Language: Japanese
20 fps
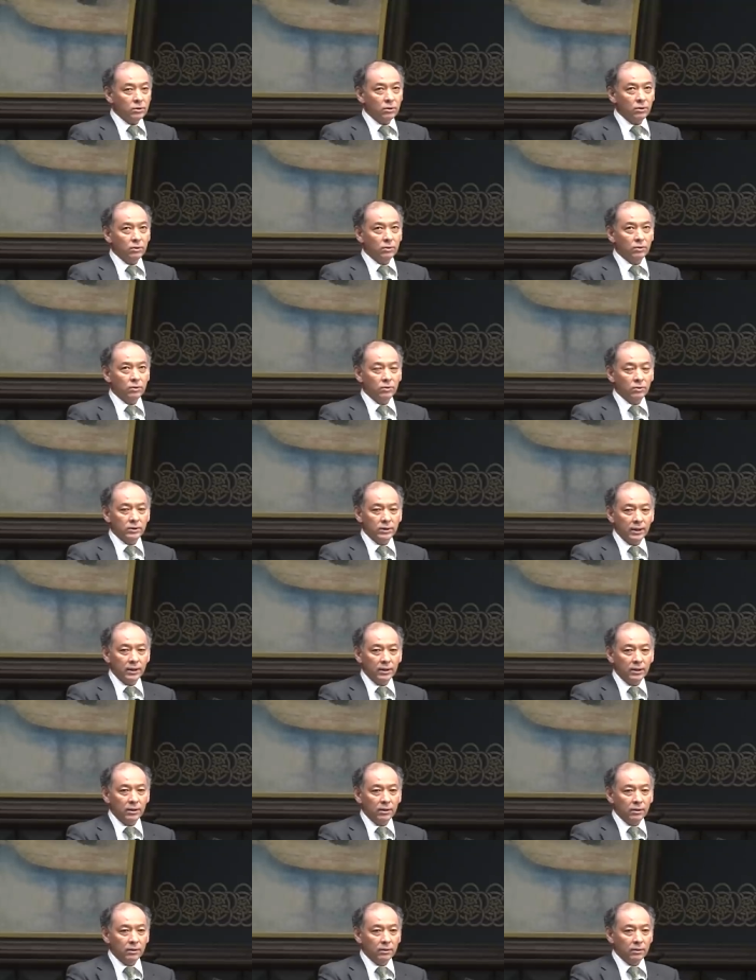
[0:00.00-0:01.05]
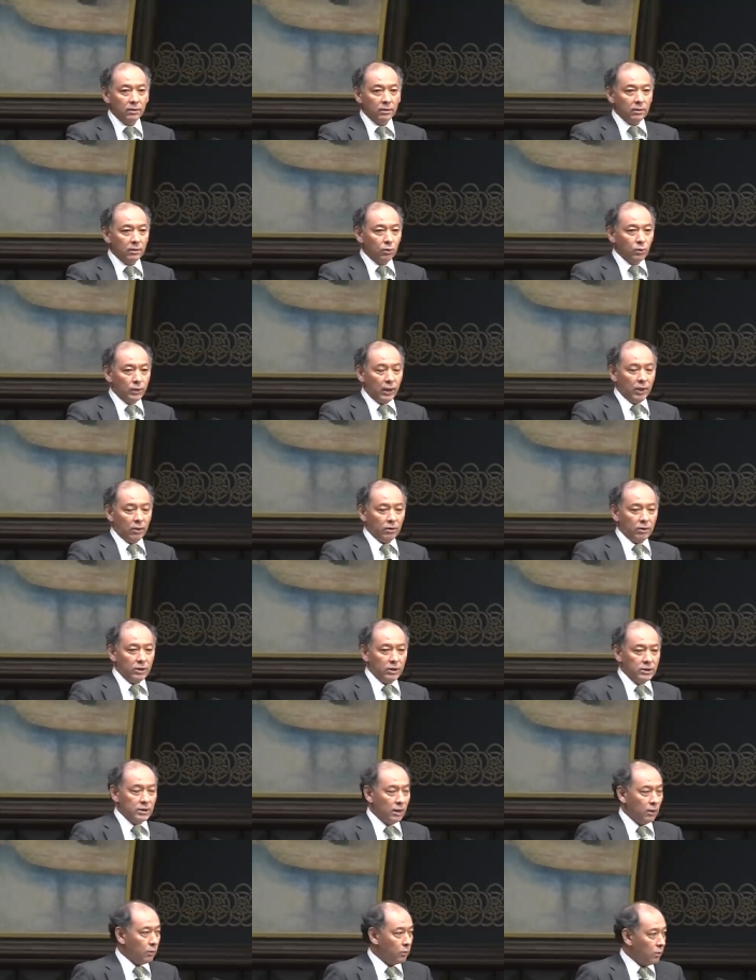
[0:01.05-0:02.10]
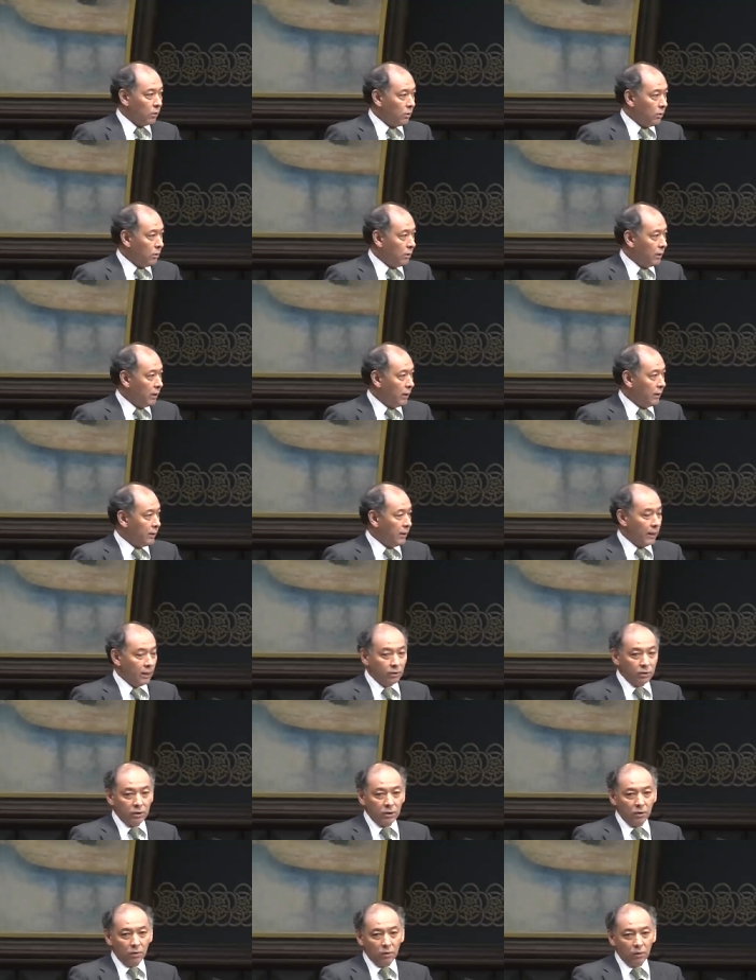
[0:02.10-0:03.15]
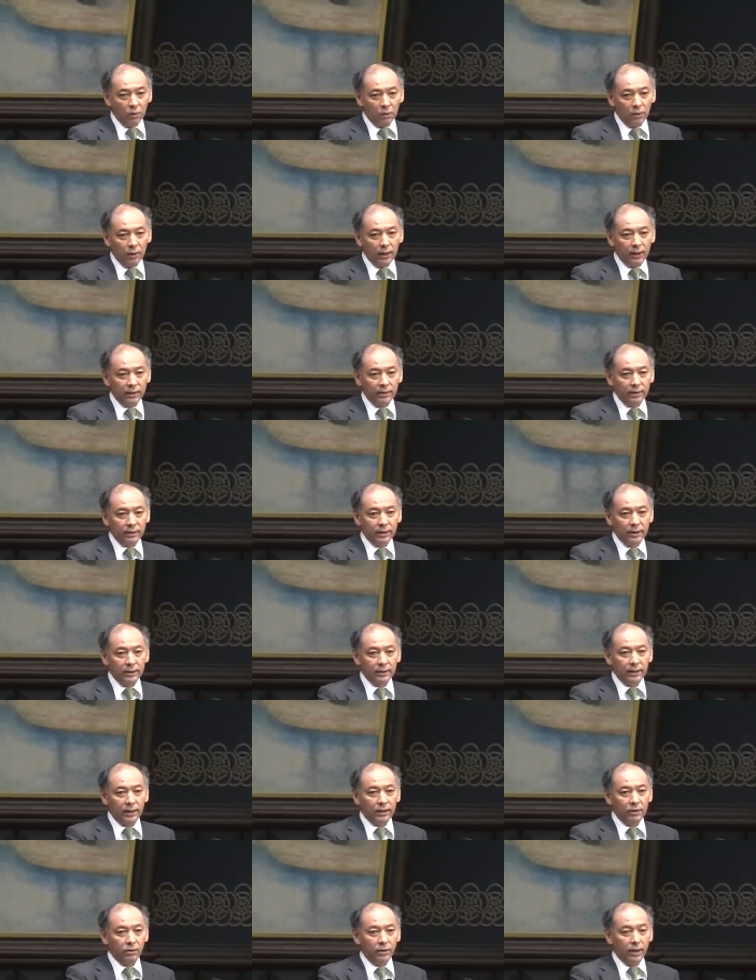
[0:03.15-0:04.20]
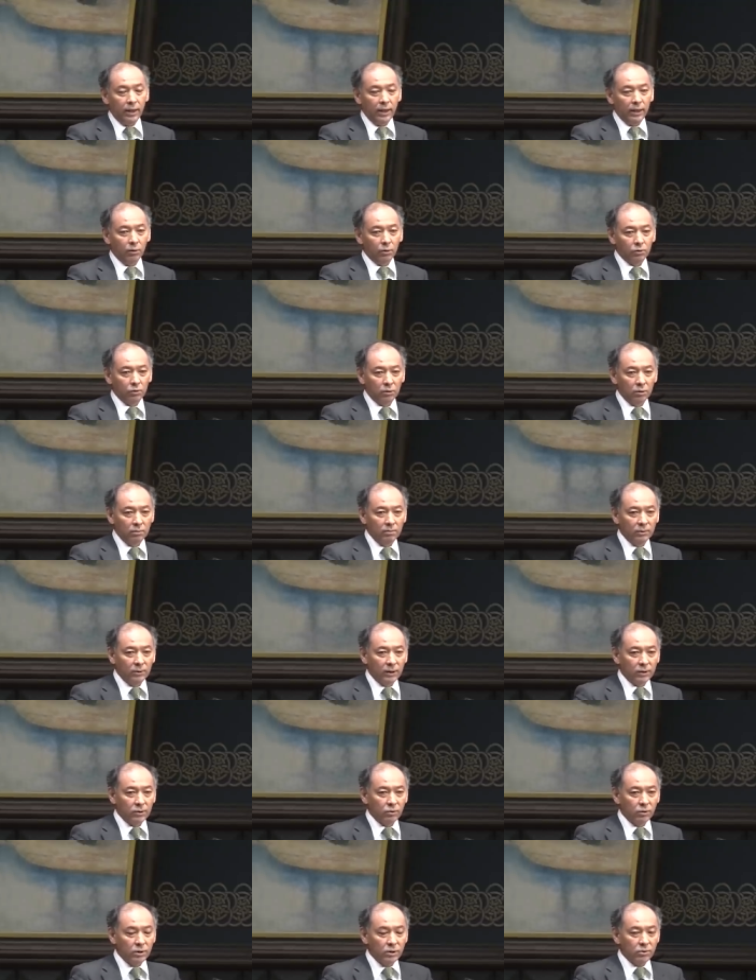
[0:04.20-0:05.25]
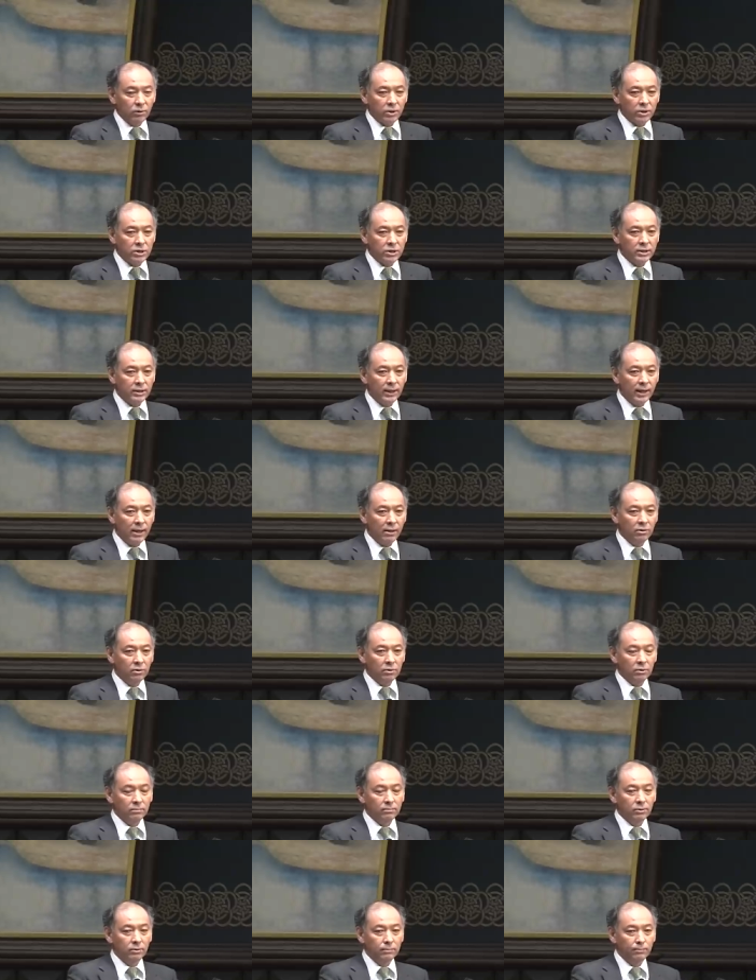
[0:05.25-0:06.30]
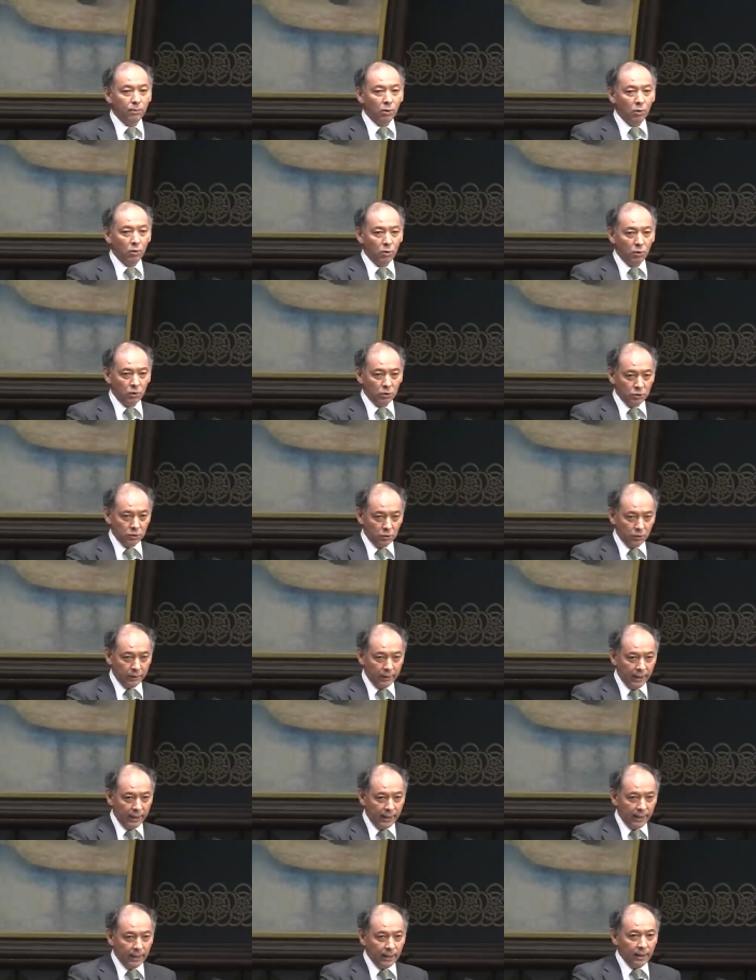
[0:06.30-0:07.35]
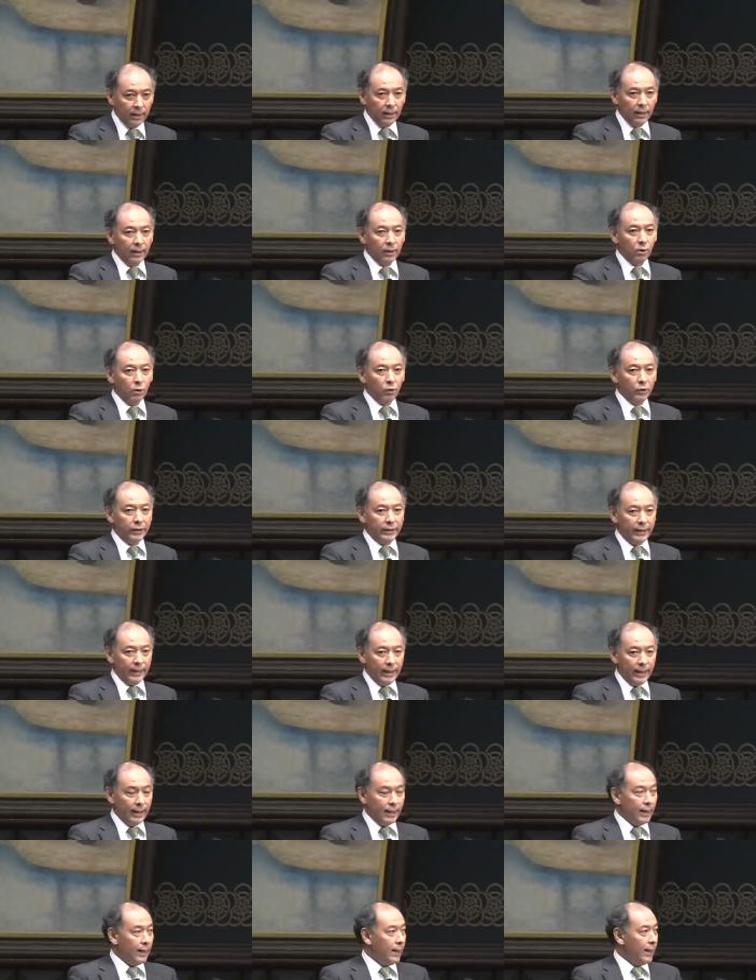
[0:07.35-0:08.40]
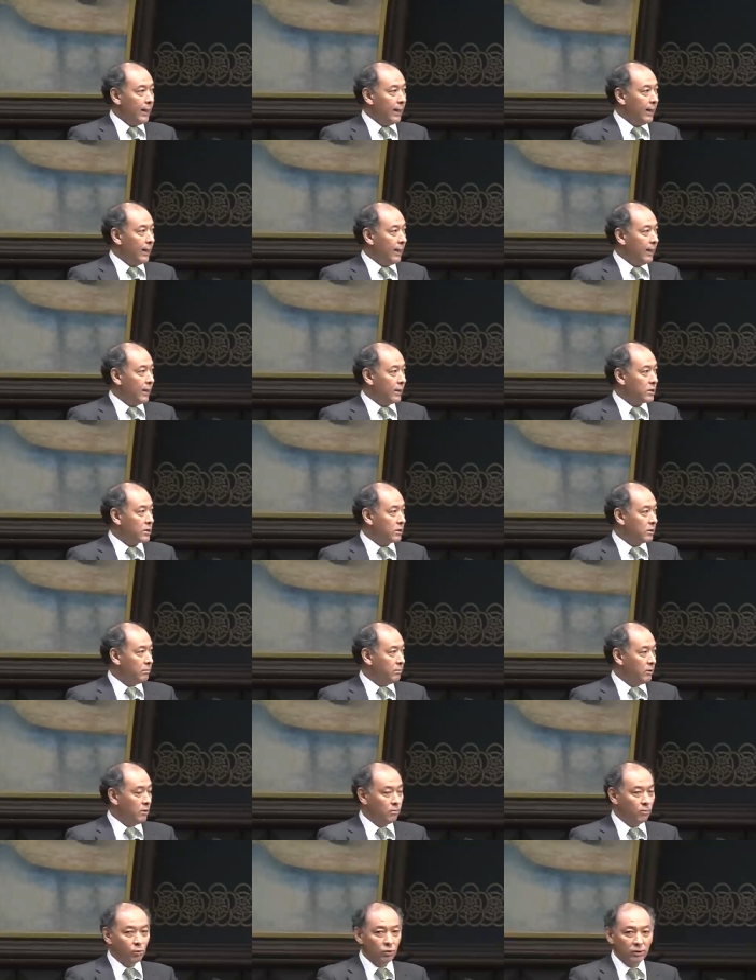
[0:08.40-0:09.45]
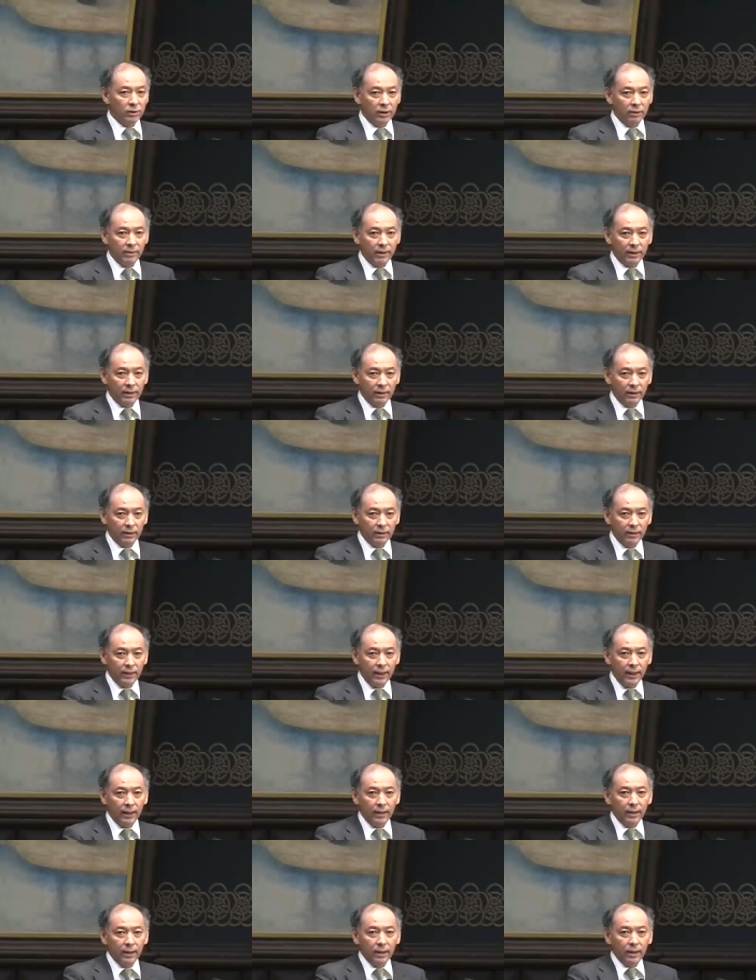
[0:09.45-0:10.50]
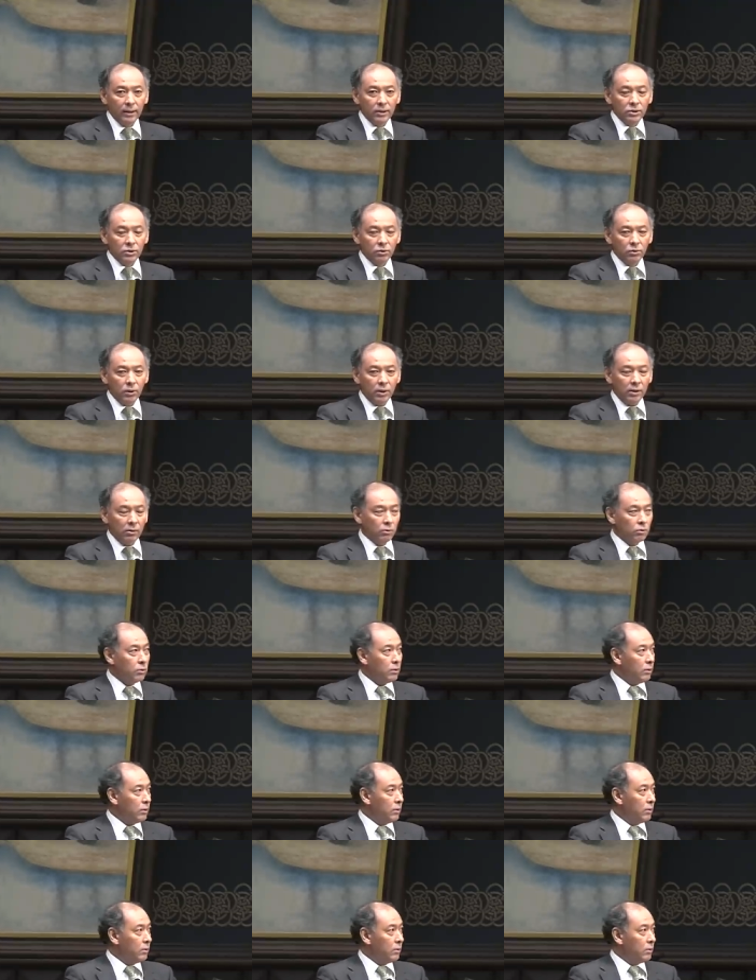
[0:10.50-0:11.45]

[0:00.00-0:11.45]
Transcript: ると当然古代のギリシャ語と現代の日本語あるいは現代の英語というものはそれぞれ違う文法構造や語彙やあ仕組みを持っているわけなのでそれを